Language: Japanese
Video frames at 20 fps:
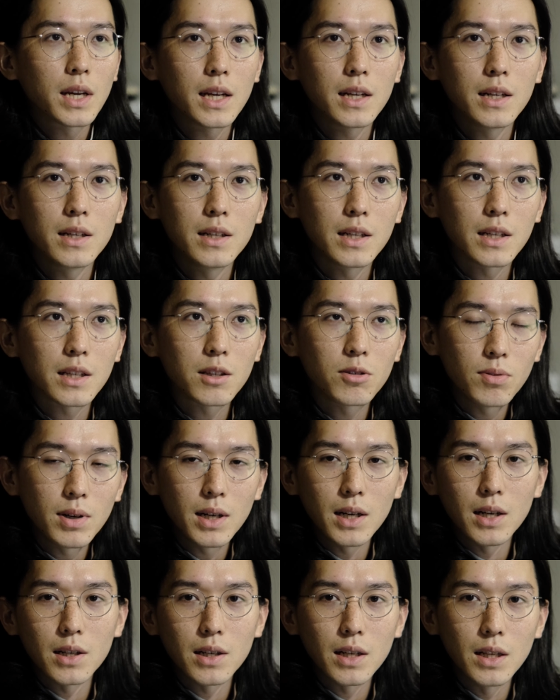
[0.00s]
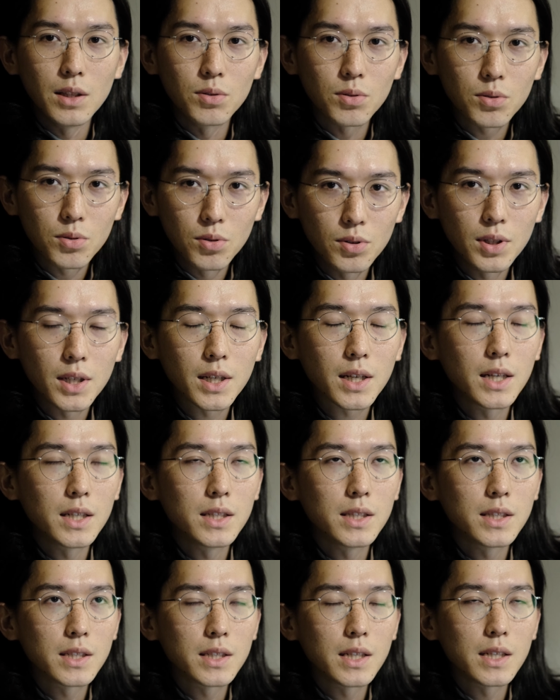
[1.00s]
ン遍歴はこんな
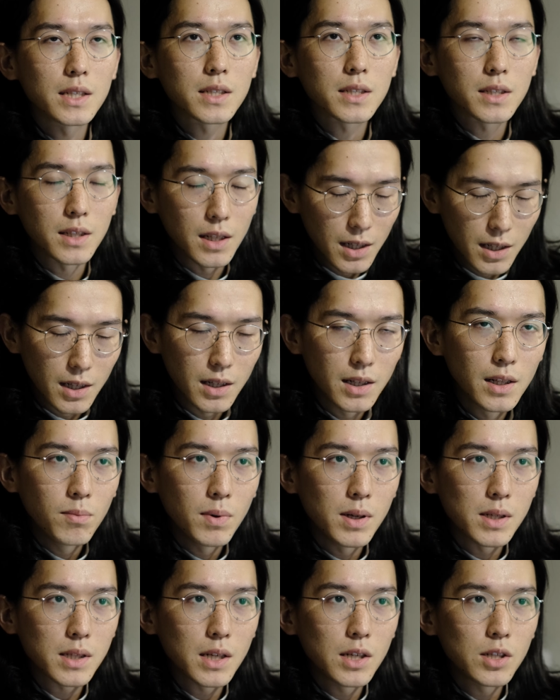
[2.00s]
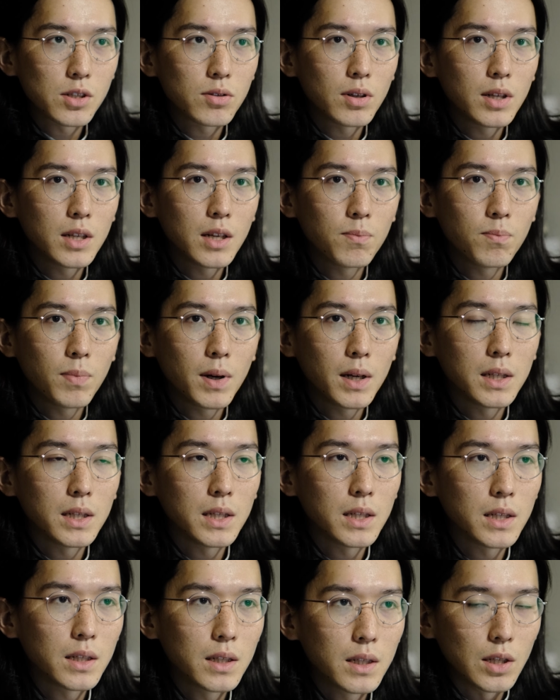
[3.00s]
感じでした。まあ最初はやっぱ
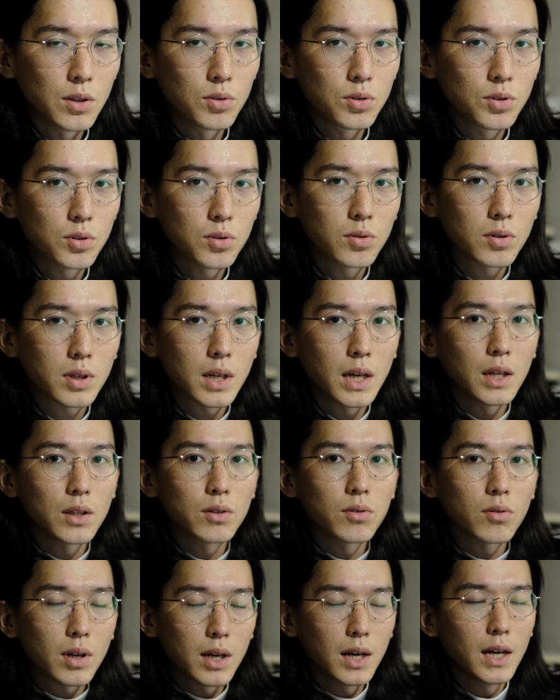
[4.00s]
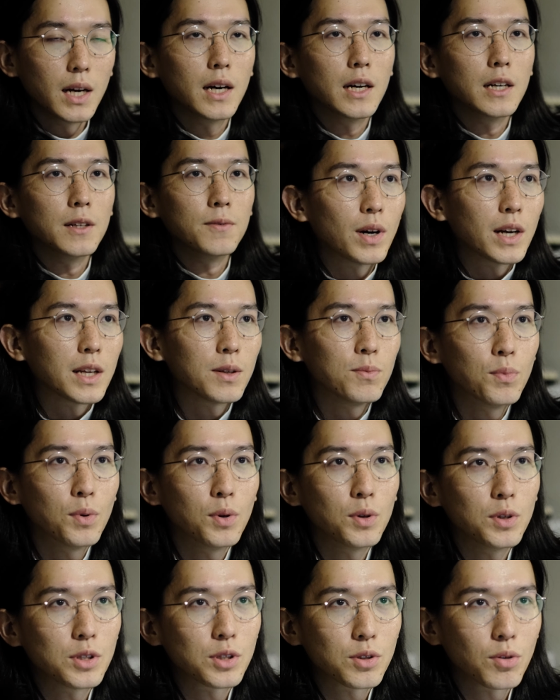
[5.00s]
りジョーカーとか
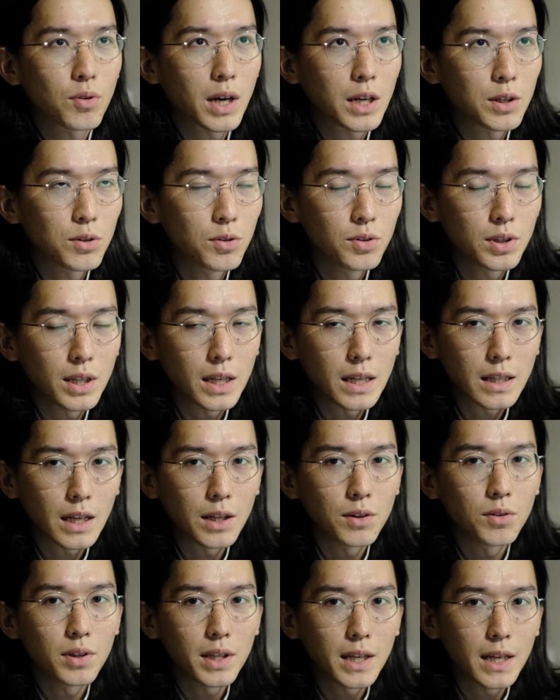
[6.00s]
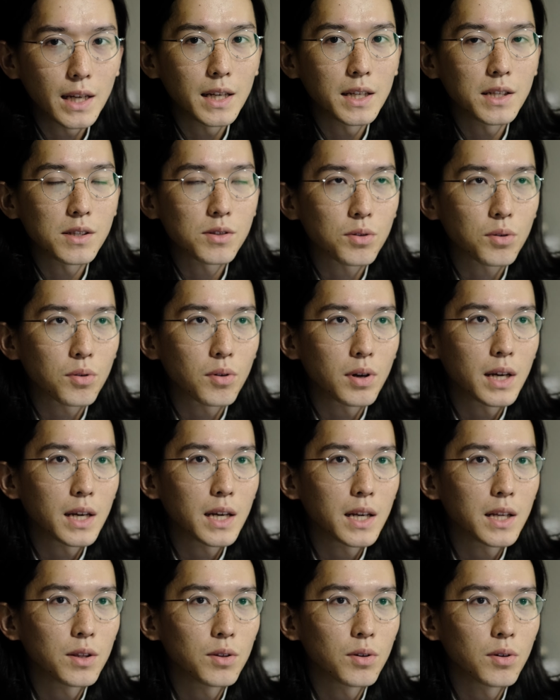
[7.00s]
ファインボーイズとか読んでいたので、そこら
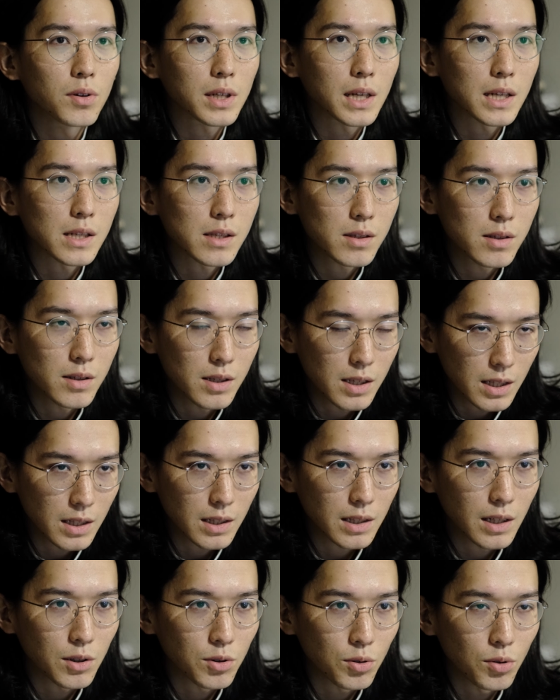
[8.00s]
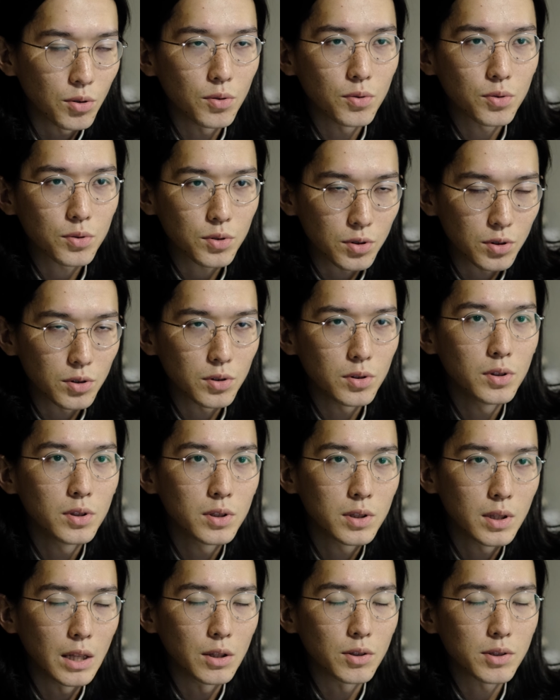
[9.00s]
辺の安い洋服、
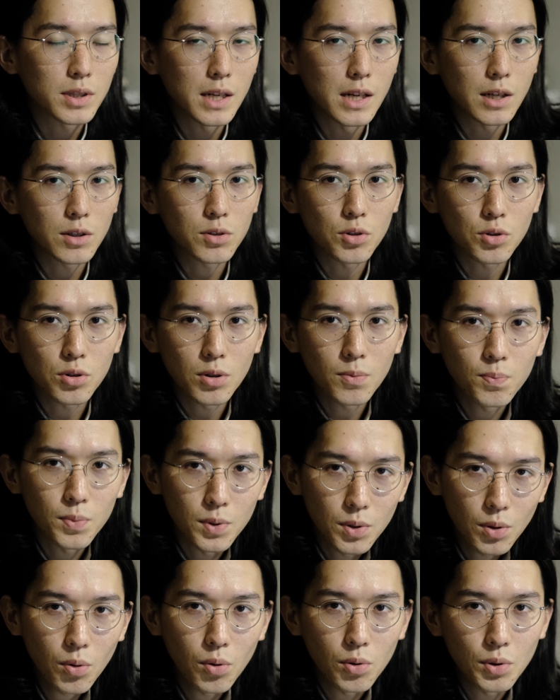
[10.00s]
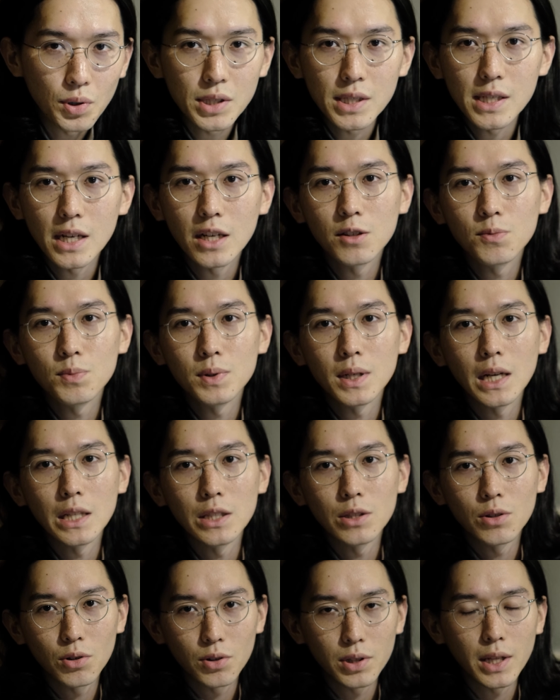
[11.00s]
セレクトショップの
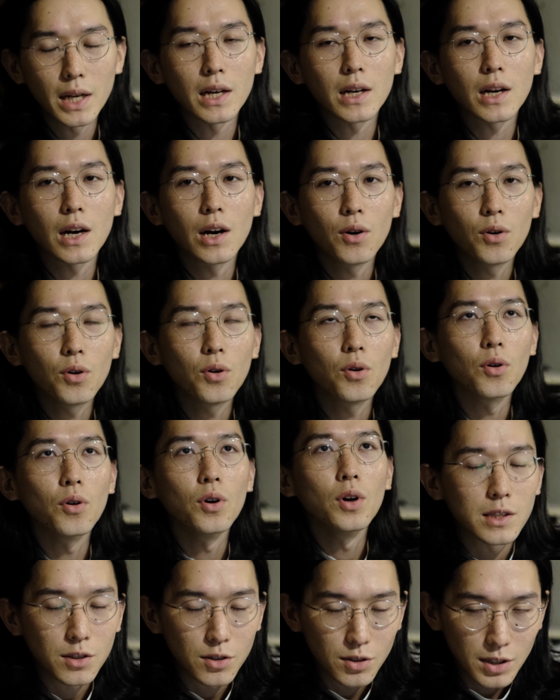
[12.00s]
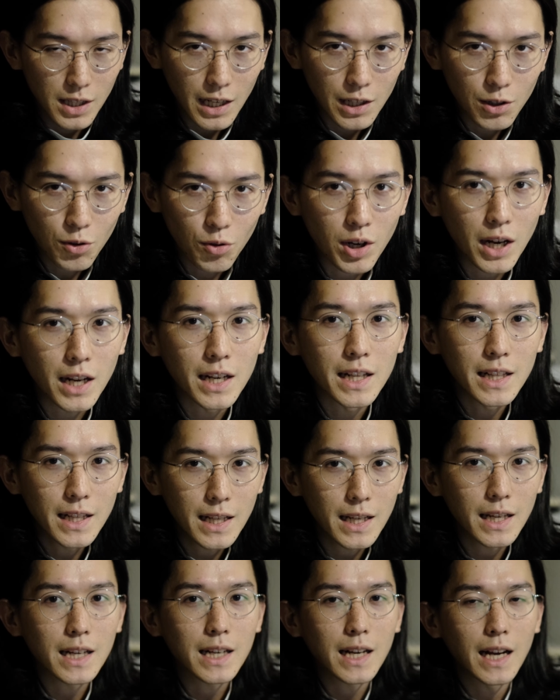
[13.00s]
オリジナルブランドなんかを少ないお金
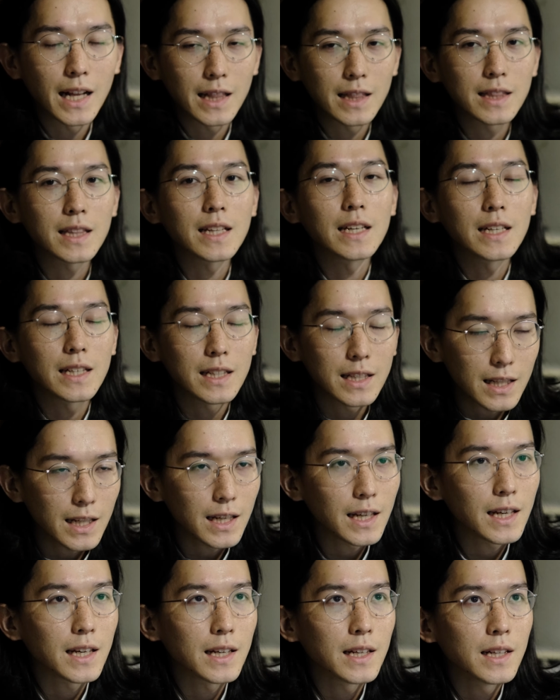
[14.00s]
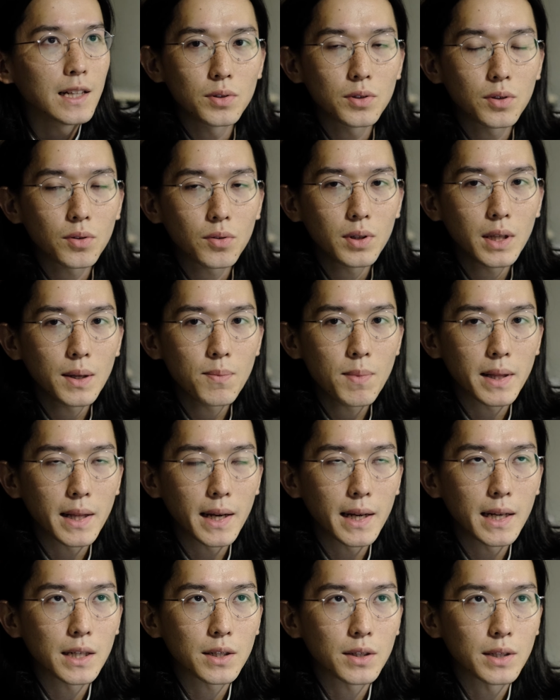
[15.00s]
で買っていて、そこでまあ
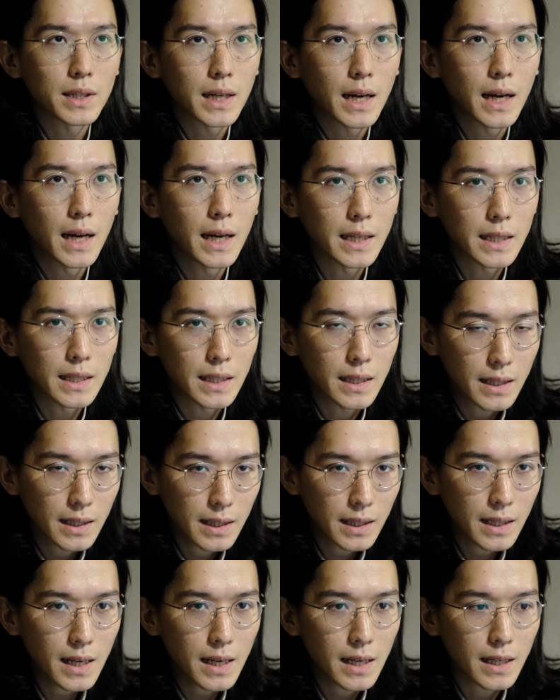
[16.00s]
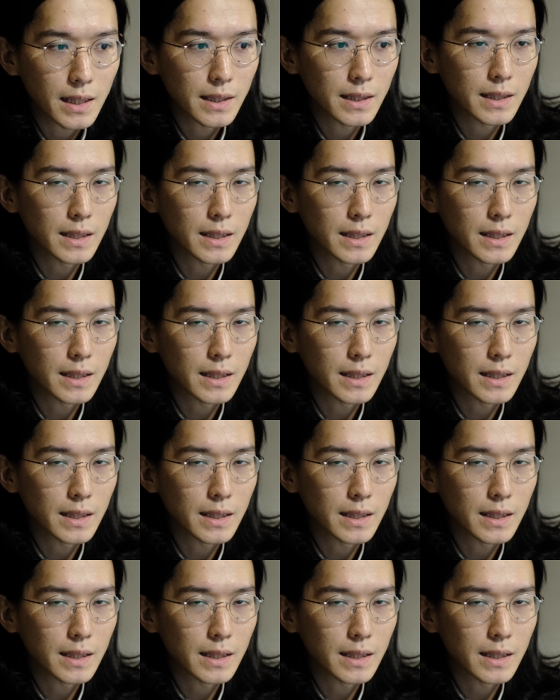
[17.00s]
大学に入って、